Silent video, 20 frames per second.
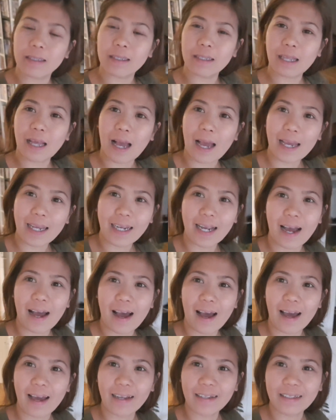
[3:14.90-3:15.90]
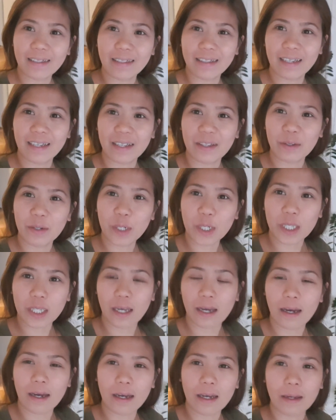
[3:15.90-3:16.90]
Hi guys! Dinner
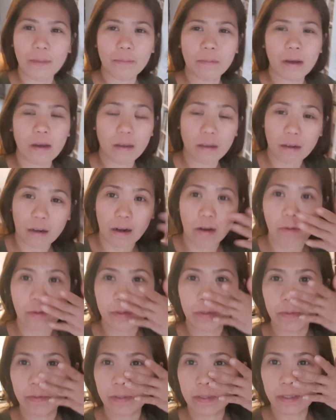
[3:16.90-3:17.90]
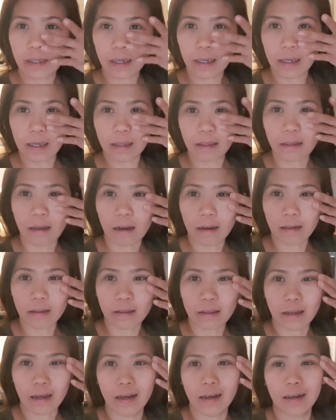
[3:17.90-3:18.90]
time! Naiyak ako dun sa
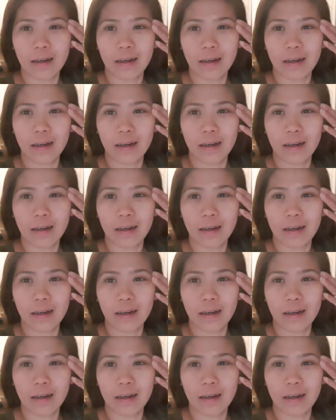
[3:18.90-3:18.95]
kita-kita.